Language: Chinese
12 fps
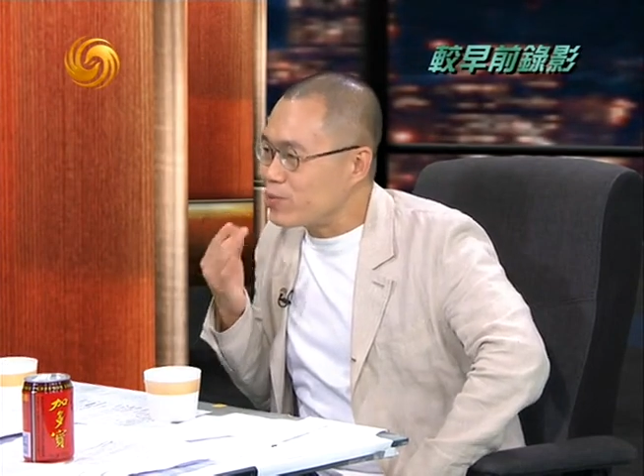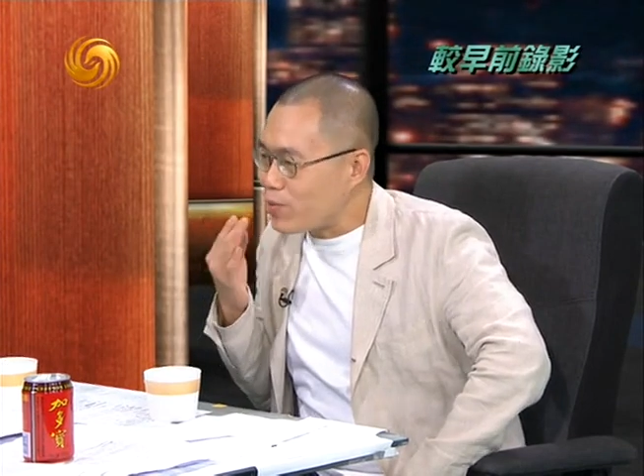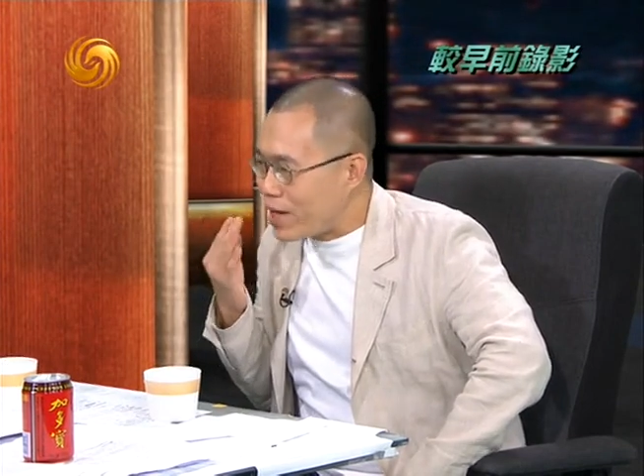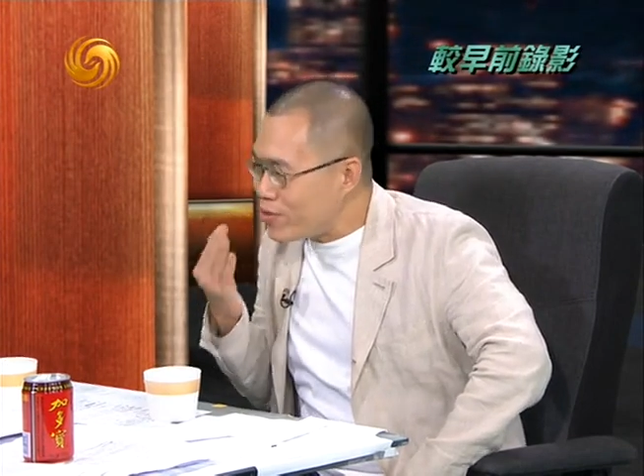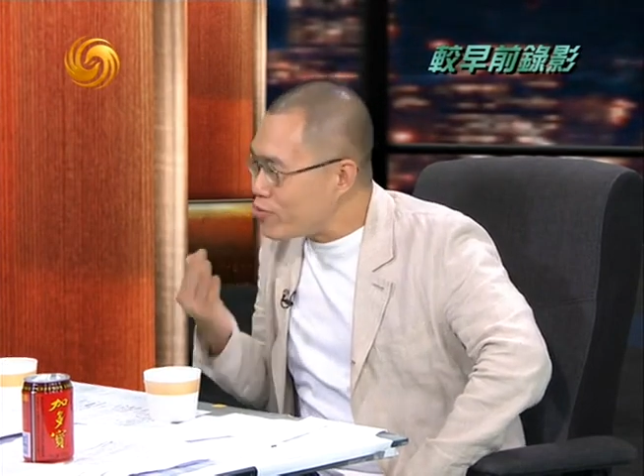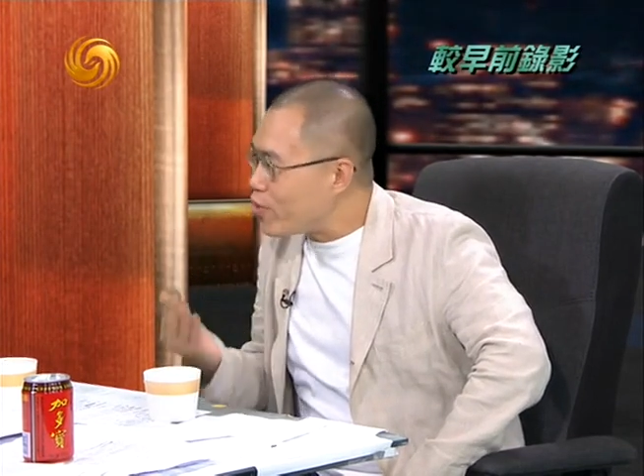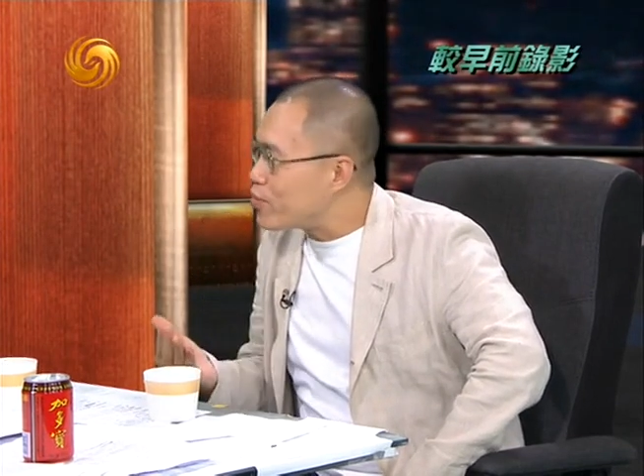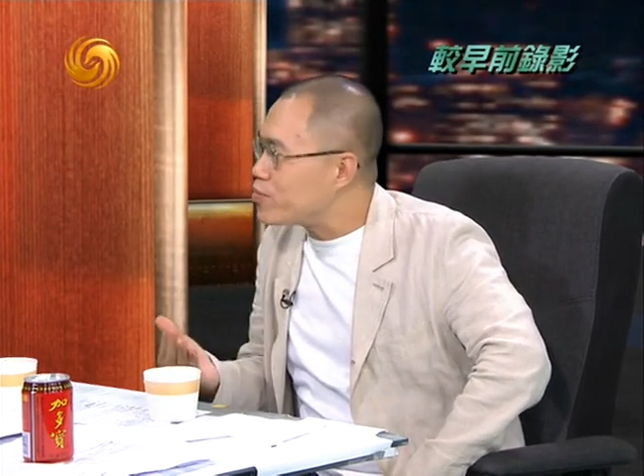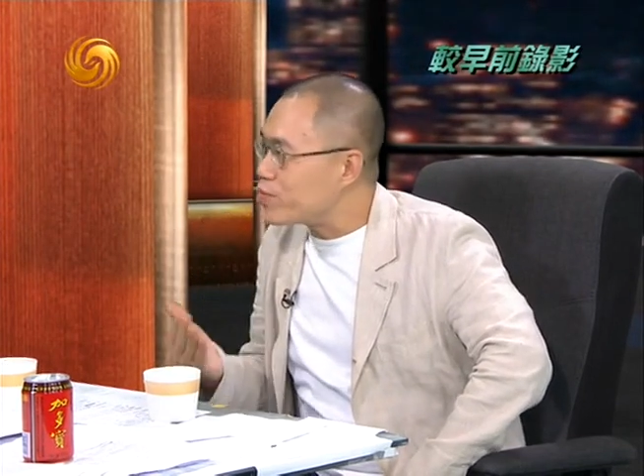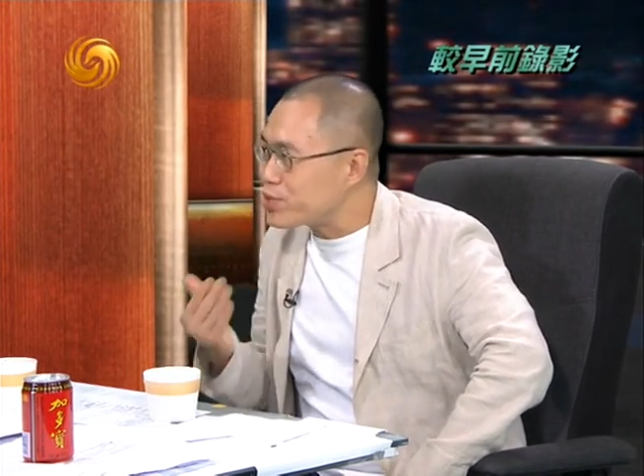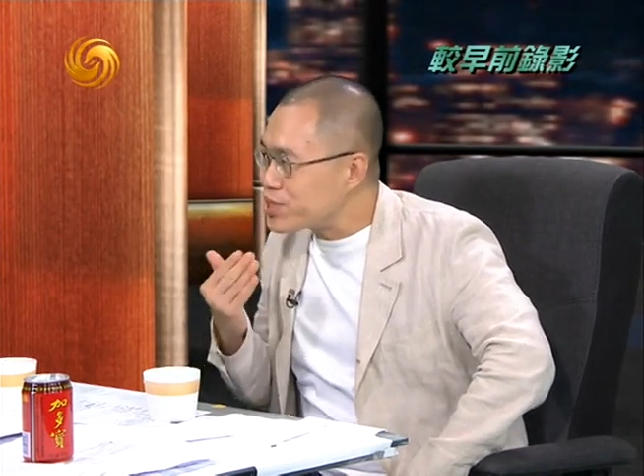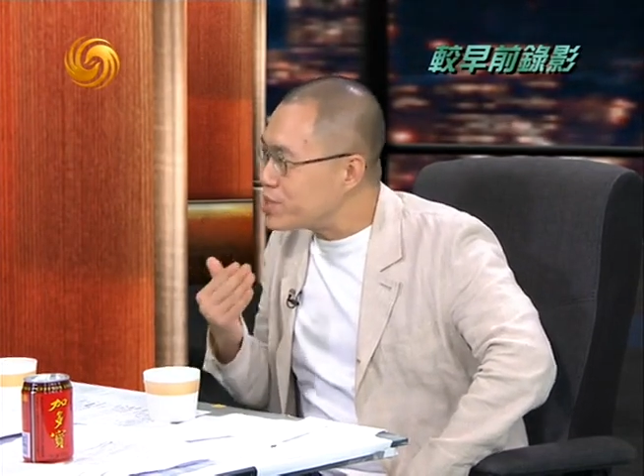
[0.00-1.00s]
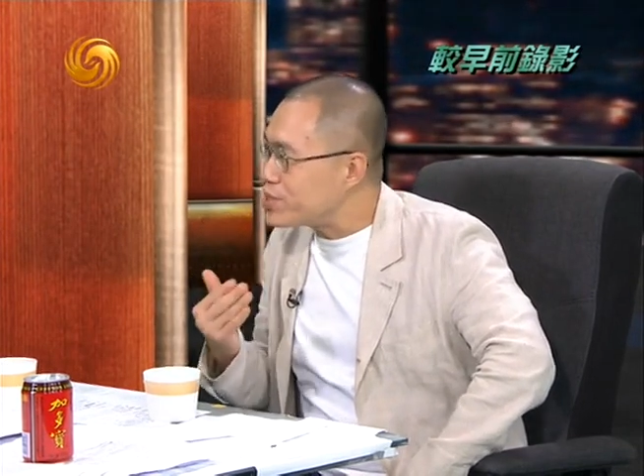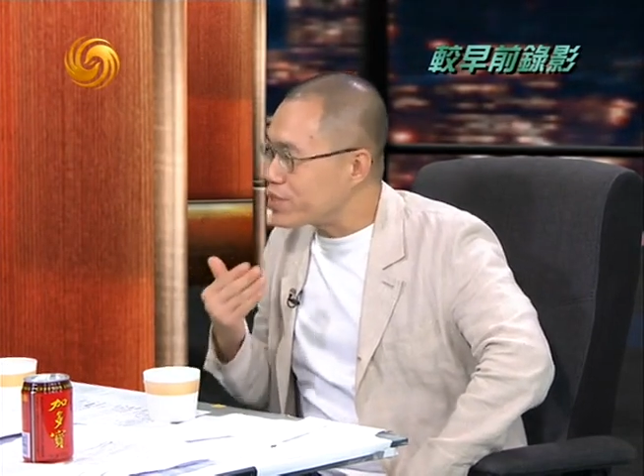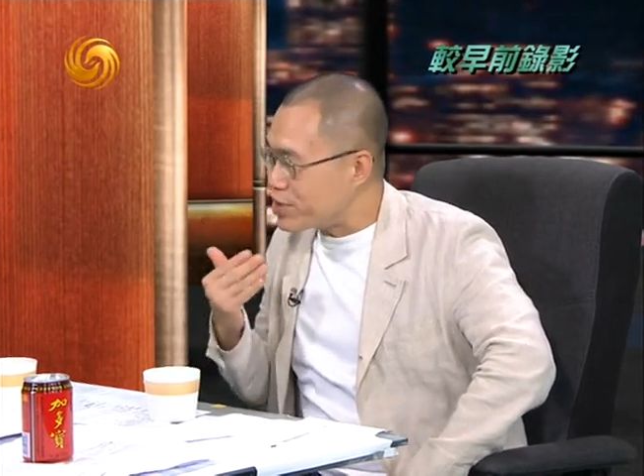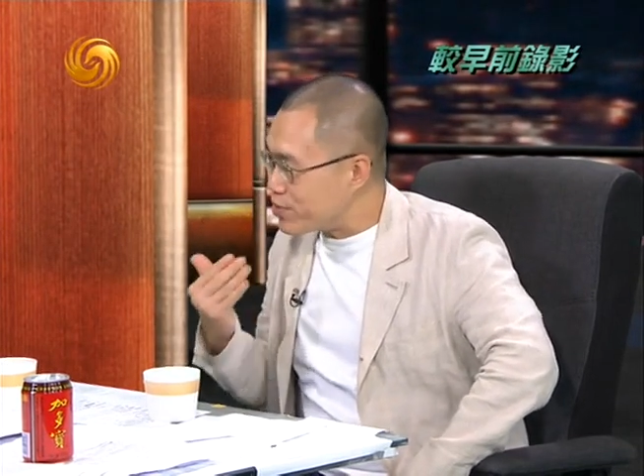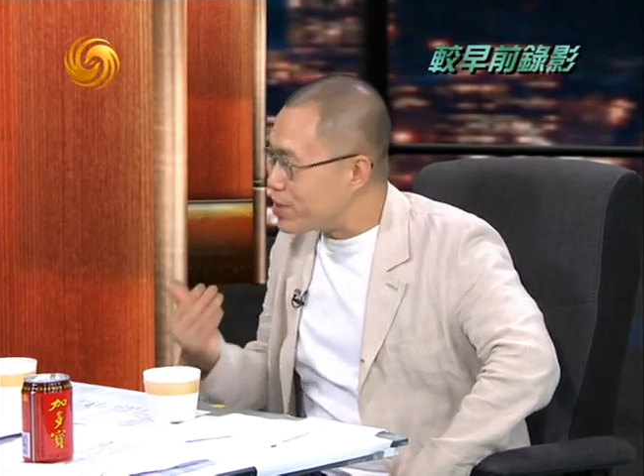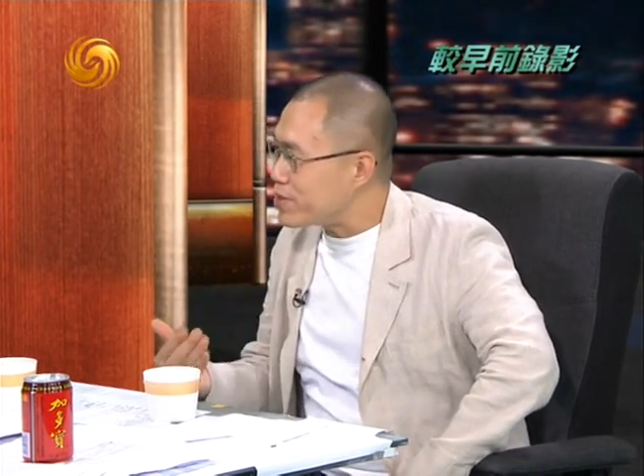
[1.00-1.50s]
暖童不是一
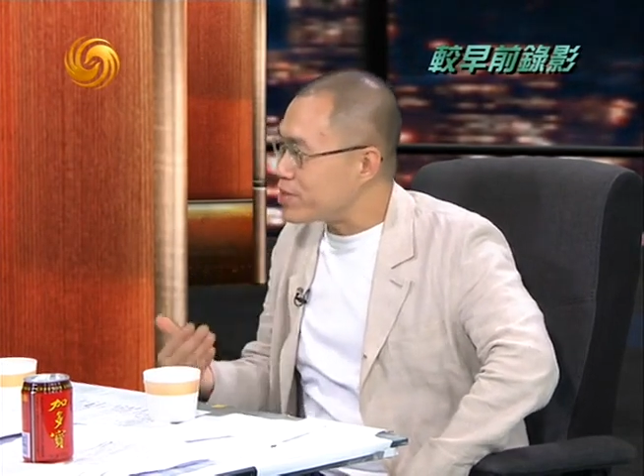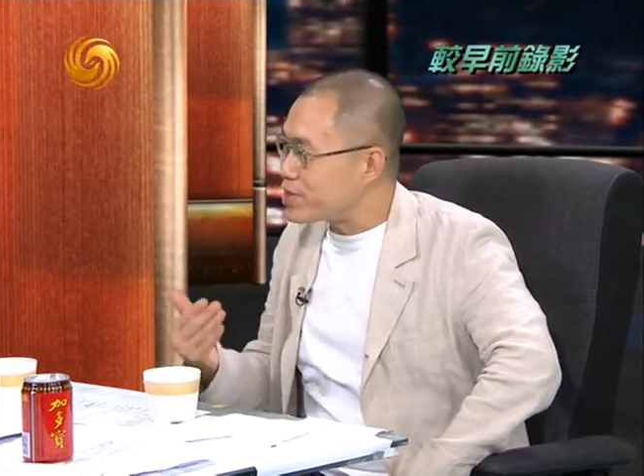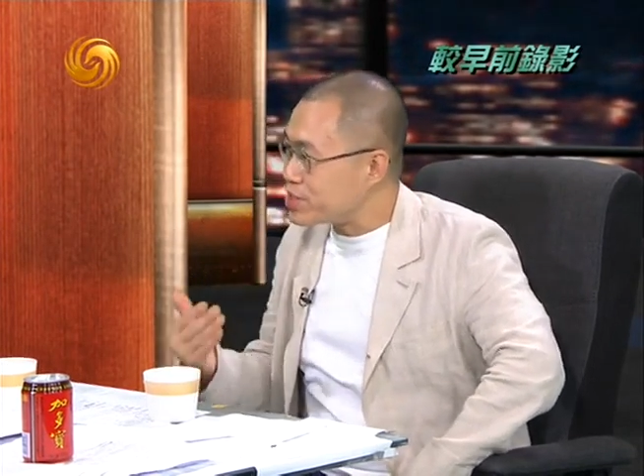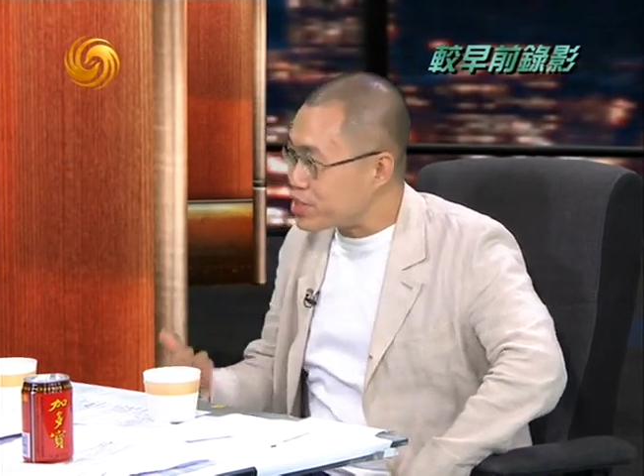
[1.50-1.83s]
个问题，